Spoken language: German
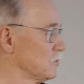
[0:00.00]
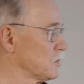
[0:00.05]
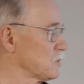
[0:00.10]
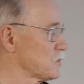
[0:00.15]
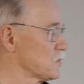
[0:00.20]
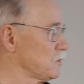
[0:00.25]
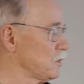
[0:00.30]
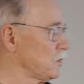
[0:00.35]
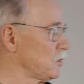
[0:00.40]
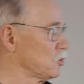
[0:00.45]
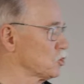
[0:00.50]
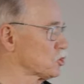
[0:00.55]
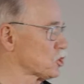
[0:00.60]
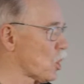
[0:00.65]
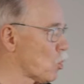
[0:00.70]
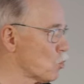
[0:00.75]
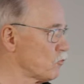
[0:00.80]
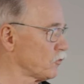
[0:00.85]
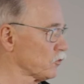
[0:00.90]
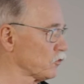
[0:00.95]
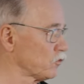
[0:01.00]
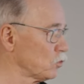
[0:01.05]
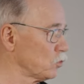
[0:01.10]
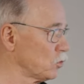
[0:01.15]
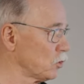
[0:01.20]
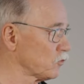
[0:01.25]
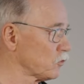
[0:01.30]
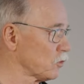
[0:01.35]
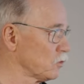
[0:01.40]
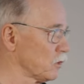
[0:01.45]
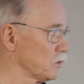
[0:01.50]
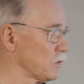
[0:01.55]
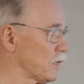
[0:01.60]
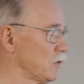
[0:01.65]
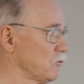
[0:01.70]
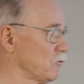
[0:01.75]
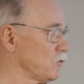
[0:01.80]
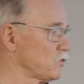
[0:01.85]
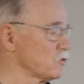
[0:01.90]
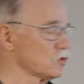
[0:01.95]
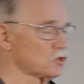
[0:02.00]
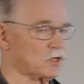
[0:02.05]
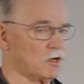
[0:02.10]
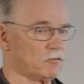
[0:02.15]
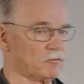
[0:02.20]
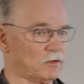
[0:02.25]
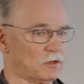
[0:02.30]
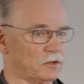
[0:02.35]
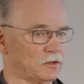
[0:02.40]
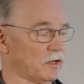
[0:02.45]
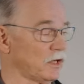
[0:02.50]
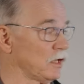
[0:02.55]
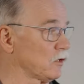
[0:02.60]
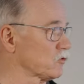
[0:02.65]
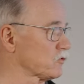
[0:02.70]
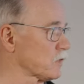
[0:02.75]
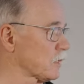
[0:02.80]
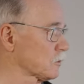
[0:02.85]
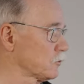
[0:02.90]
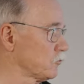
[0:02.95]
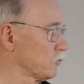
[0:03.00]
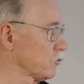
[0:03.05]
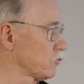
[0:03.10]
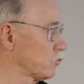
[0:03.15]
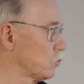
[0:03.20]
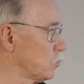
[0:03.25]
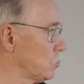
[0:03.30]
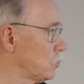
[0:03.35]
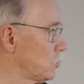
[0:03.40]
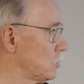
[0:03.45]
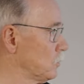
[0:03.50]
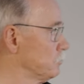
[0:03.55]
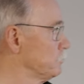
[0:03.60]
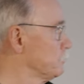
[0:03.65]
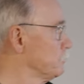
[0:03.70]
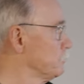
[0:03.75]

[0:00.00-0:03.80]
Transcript: Also nicht ein Schauversuch, sondern ein wissenschaftlicher Exaktversuch.